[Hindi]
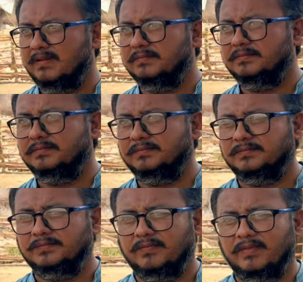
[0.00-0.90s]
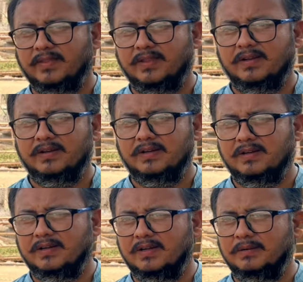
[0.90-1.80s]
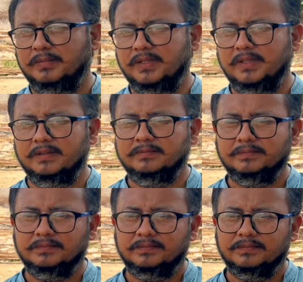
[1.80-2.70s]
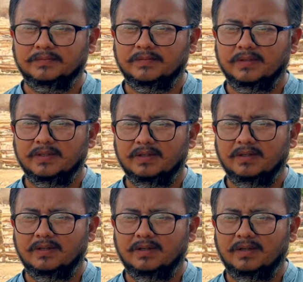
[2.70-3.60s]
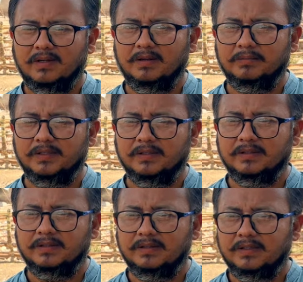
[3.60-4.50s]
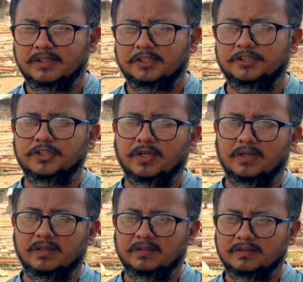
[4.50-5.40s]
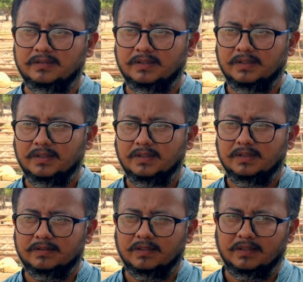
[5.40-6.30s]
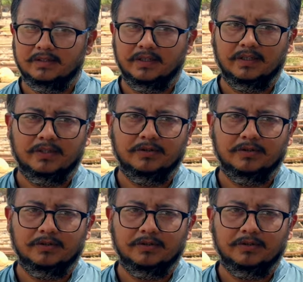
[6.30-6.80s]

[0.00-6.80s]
सब्र दे हमें और कहीं और से हमारे पूरे हो जाएंगे इंशाल्लाह इंशाल्लाह ठीक है बड़ी साहब अल्लाह हाफिज़ थैंक